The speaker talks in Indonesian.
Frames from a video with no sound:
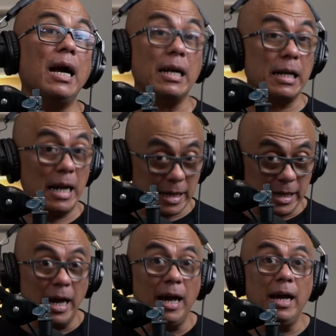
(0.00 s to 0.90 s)
hari
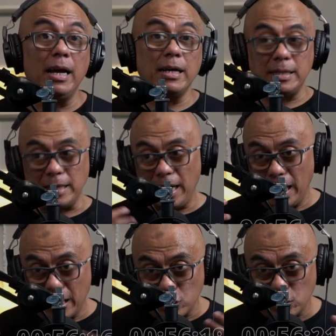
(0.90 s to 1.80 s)
lagi ya. Kita
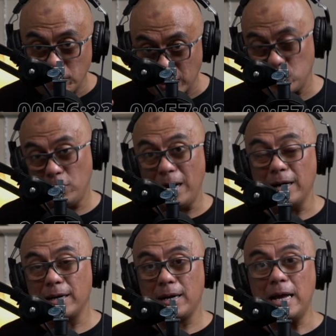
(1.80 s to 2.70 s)
harus
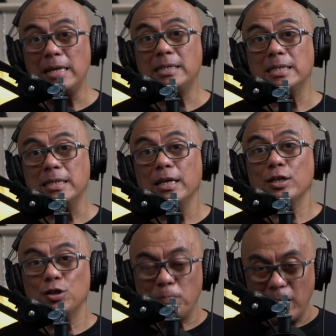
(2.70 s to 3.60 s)
berjuang keras
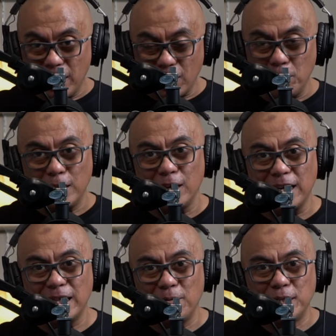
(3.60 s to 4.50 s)
supaya Ramadan
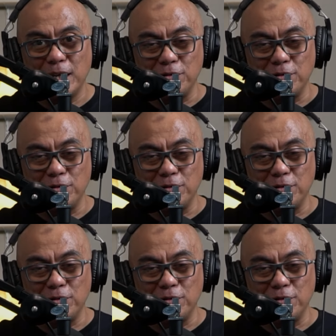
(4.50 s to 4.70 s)
kita bisa